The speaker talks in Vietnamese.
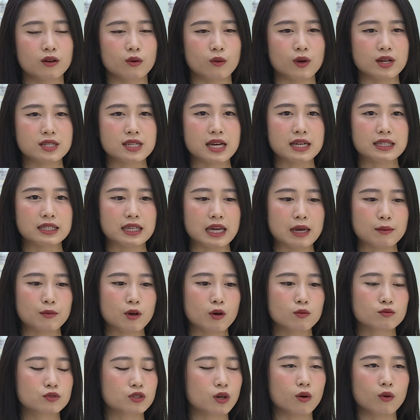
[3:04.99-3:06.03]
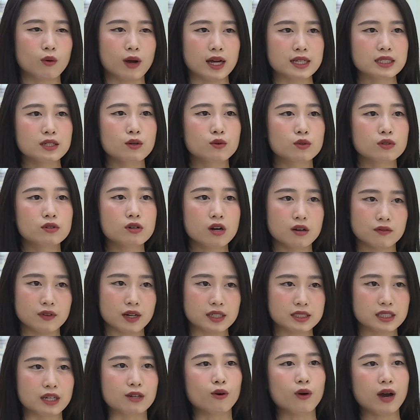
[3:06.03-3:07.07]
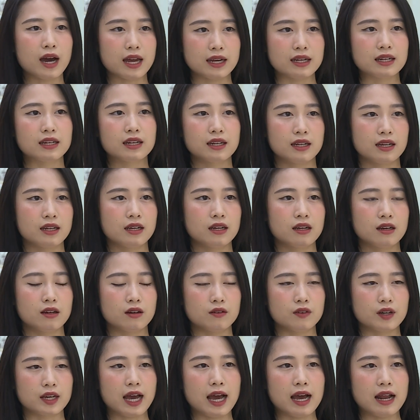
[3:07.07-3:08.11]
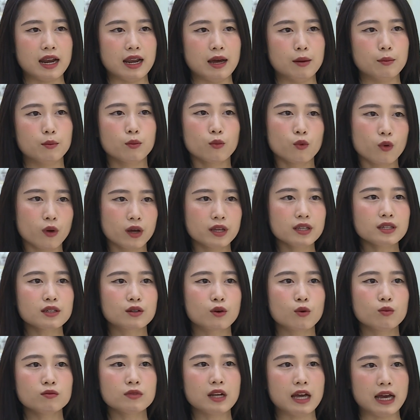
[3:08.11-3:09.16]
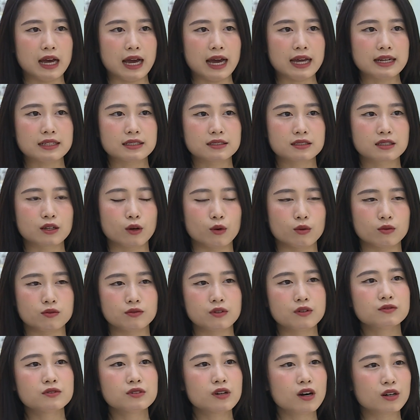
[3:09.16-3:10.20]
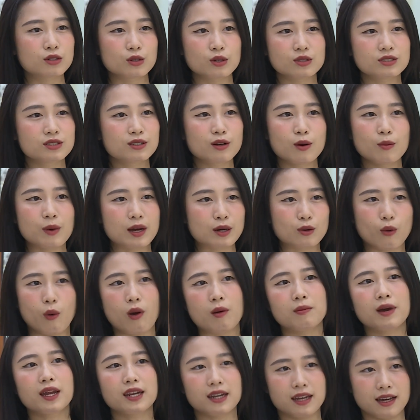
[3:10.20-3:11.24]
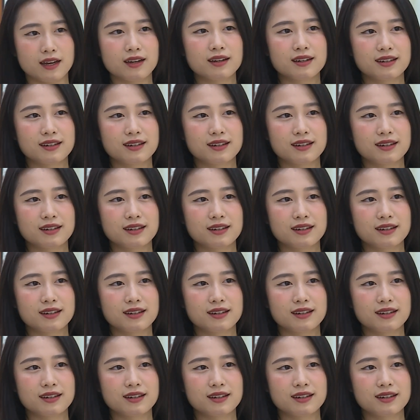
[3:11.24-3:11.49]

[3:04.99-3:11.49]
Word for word: Ngoài ra thì em không cho quá nhiều đường vào chế độ ăn. Với cả là muối thì cũng là ăn kiểu vừa thôi chứ không ăn quá mặn ạ.